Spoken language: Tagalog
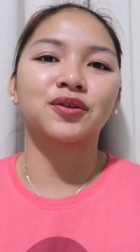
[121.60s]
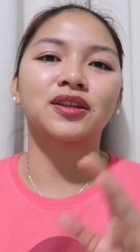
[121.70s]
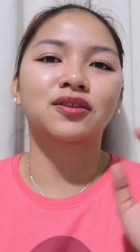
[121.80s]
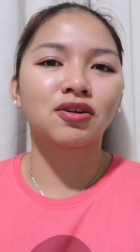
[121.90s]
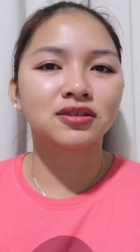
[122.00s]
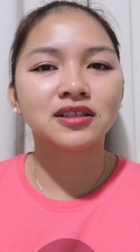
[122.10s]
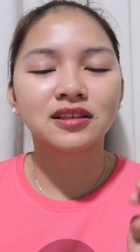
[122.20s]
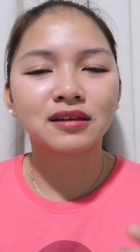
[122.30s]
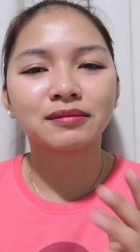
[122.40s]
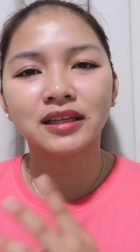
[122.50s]
ako, Detox
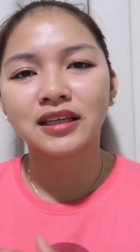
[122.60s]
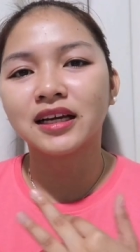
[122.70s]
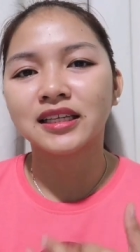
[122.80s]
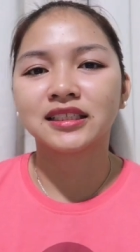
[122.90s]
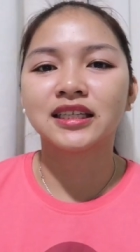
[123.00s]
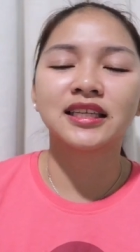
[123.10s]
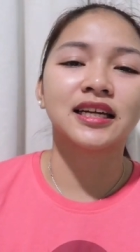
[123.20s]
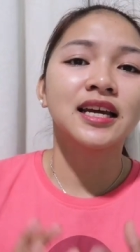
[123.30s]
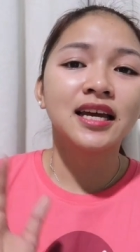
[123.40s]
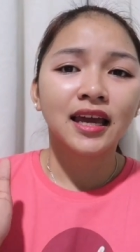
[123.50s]
Slim, ganyan, ganyan,
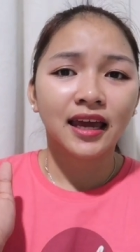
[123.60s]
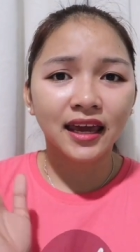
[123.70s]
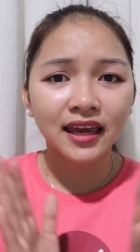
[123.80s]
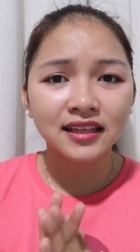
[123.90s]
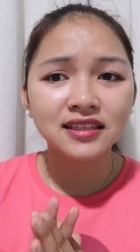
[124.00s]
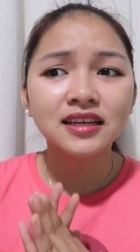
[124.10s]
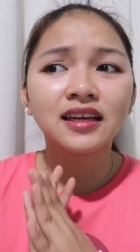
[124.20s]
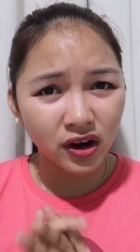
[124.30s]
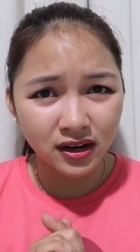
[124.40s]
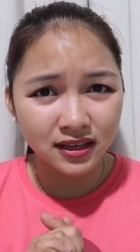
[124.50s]
ganyan.
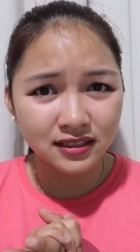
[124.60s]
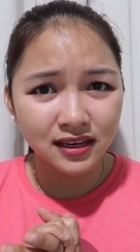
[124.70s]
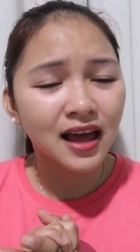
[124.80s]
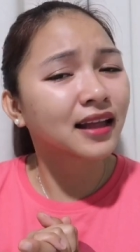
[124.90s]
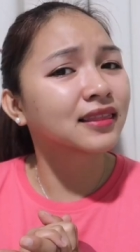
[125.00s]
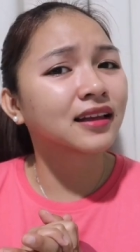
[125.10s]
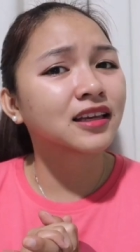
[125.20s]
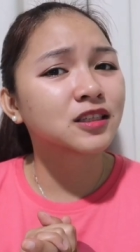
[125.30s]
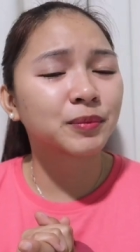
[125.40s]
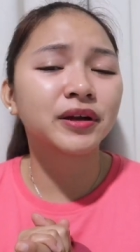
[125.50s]
And, fairness, sa lahat
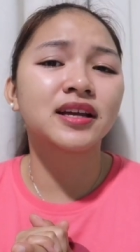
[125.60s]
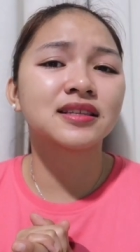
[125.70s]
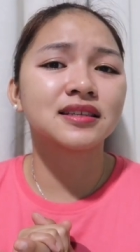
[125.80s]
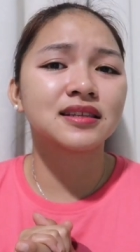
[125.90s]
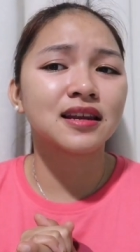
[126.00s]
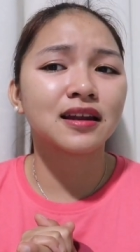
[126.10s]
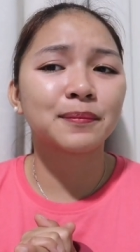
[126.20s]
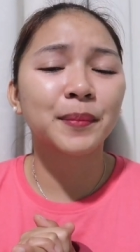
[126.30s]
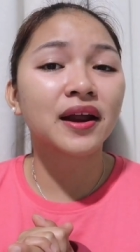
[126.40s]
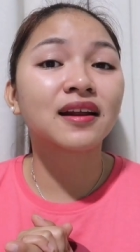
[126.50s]
ng experiences nila
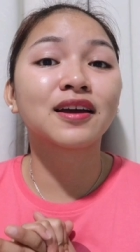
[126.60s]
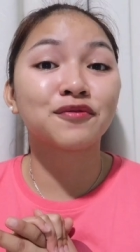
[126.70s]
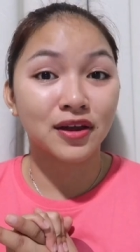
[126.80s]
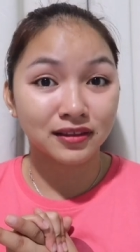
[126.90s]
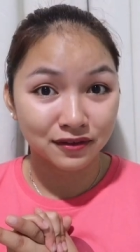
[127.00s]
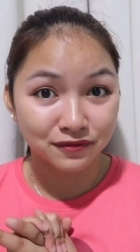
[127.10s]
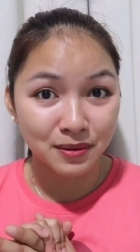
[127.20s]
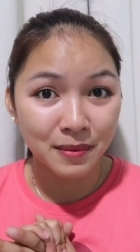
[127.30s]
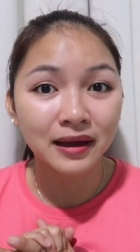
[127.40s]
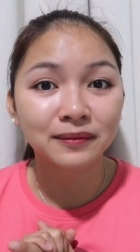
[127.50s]
na parang
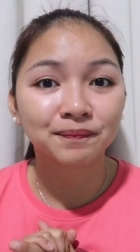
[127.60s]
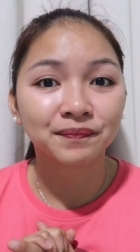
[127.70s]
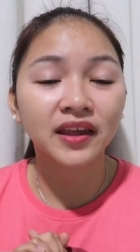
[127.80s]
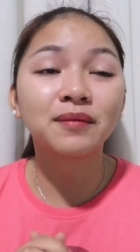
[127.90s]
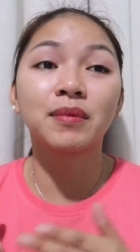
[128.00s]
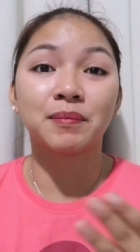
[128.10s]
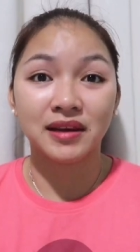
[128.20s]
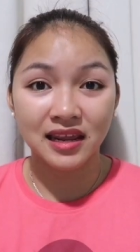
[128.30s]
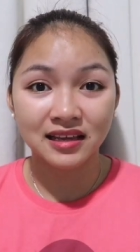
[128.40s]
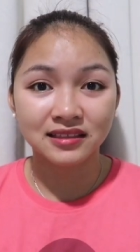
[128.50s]
effective naman and
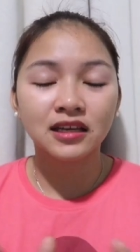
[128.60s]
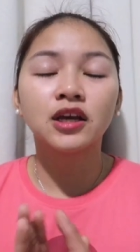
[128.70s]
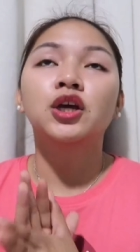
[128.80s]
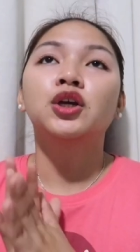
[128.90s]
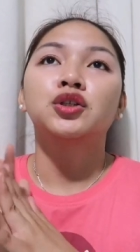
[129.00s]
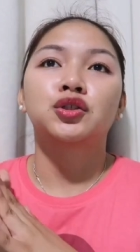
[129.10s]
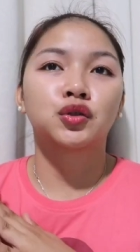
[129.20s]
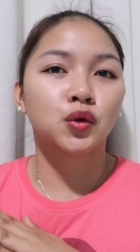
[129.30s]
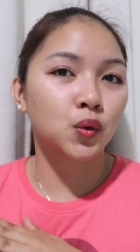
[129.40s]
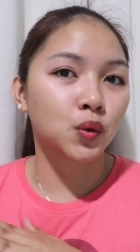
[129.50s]
mabilis.
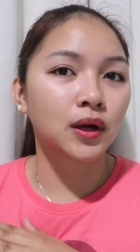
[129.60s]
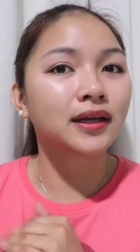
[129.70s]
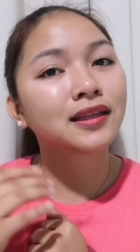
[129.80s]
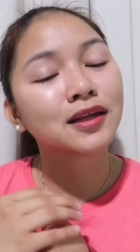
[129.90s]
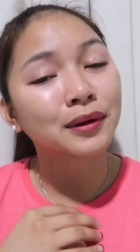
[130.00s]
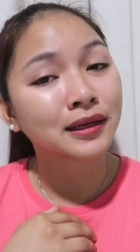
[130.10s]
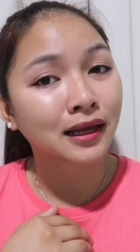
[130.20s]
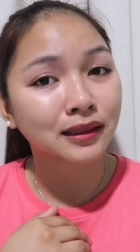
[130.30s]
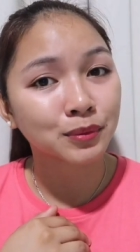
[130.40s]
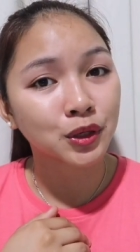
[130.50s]
So, ang ginawa
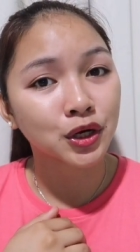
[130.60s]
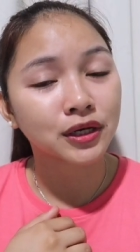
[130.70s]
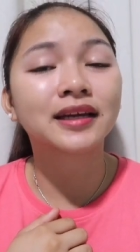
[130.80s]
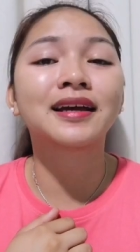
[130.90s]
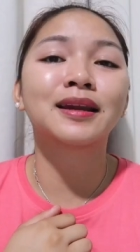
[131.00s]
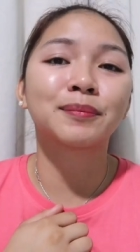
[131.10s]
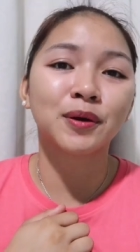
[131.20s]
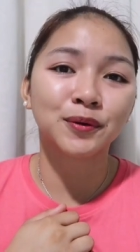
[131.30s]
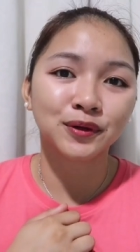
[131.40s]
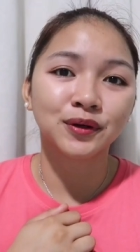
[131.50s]
ni ate mo naghanap
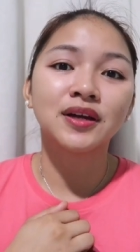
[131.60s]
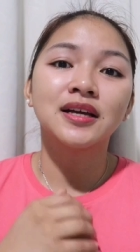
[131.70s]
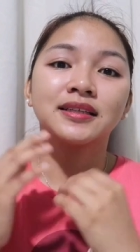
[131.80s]
ako